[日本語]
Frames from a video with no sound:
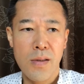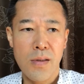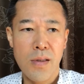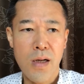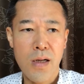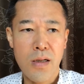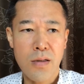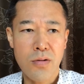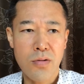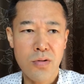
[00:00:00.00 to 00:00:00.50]

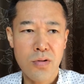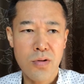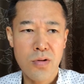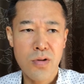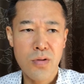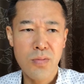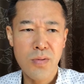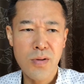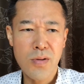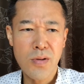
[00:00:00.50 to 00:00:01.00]
なんか
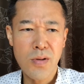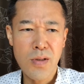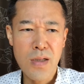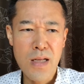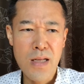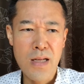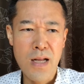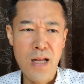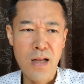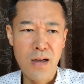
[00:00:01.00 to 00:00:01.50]
自分の
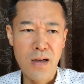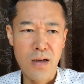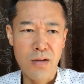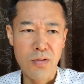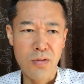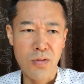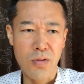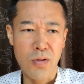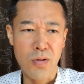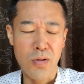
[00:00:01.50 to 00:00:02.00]
ねなんか
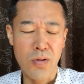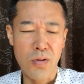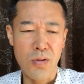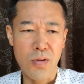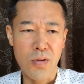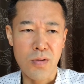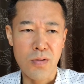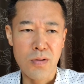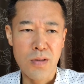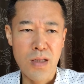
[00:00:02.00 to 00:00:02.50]

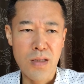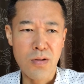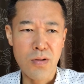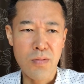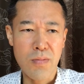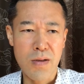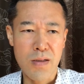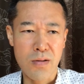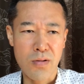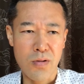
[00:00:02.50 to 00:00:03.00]
こう例え
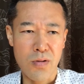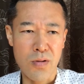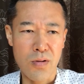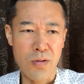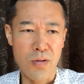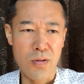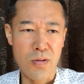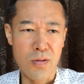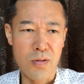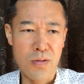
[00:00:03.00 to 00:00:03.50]
ば
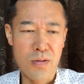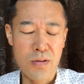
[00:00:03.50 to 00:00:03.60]
こ